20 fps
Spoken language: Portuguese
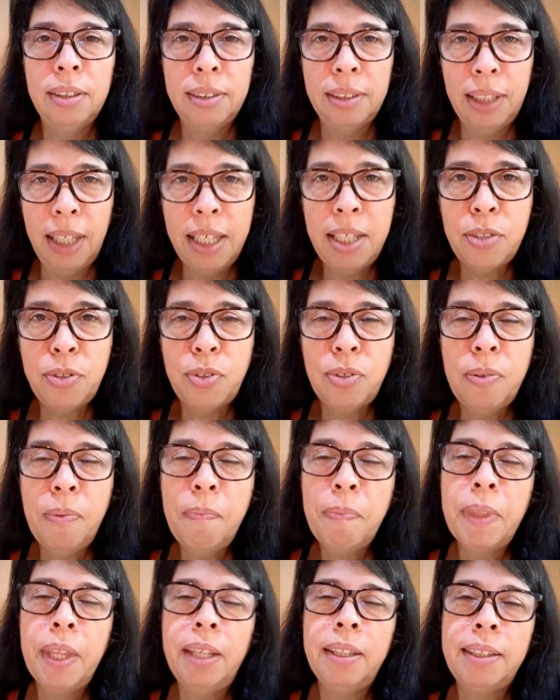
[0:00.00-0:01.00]
Não é isso?
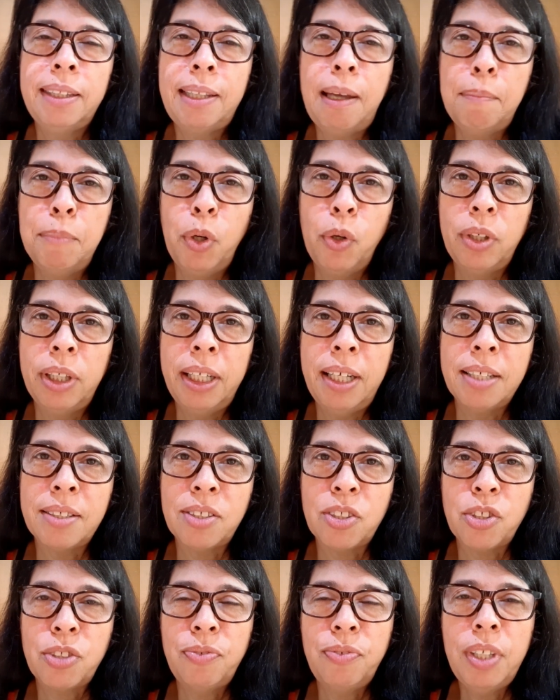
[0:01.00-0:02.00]
Tá bom,
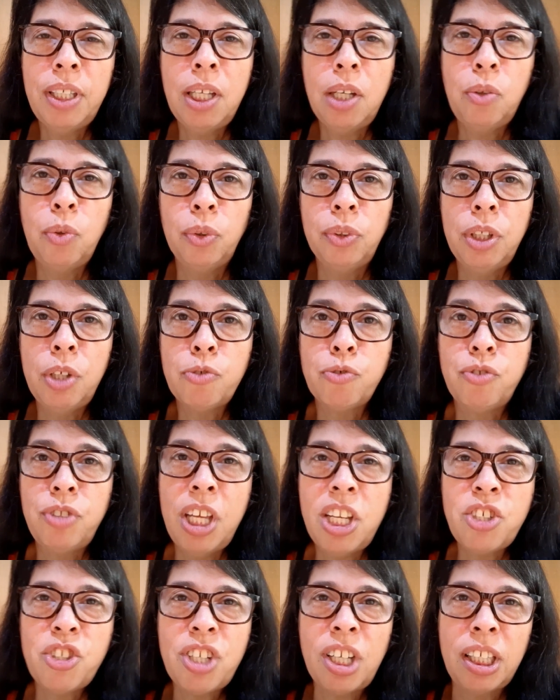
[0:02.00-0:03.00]
crianças. Fiquem com Deus.
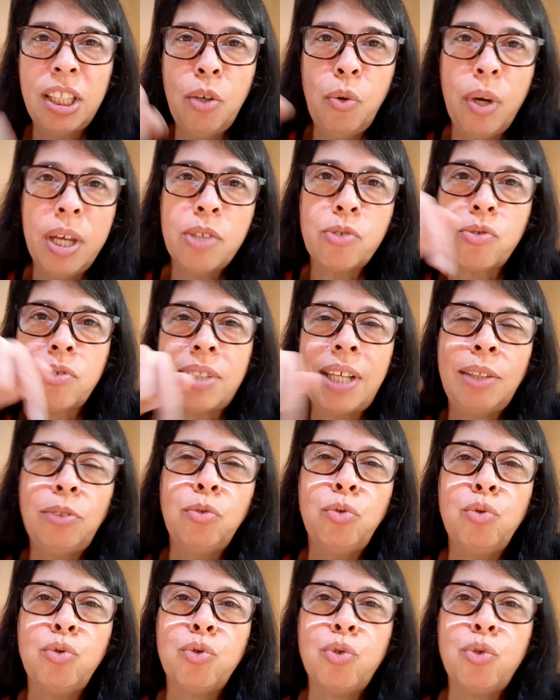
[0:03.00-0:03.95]
Deixa aqui o resultado do